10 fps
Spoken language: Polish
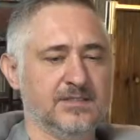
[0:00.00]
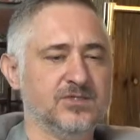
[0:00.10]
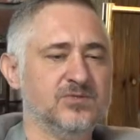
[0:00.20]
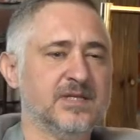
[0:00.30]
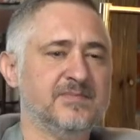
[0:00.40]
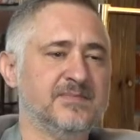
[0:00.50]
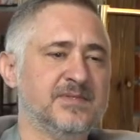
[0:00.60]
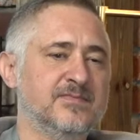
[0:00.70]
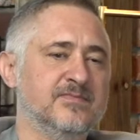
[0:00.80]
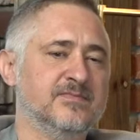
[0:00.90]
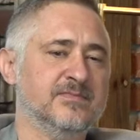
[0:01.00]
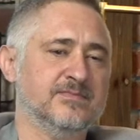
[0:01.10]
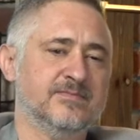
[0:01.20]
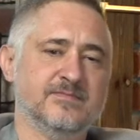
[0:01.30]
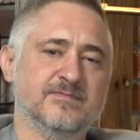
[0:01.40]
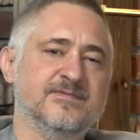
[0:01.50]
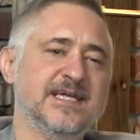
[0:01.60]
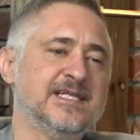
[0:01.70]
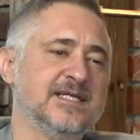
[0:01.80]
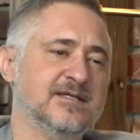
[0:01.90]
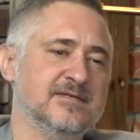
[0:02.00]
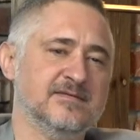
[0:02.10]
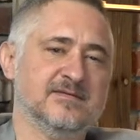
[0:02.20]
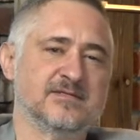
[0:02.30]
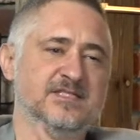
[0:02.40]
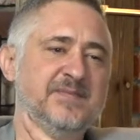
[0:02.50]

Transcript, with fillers: Znaczy tutaj mamy wiele e,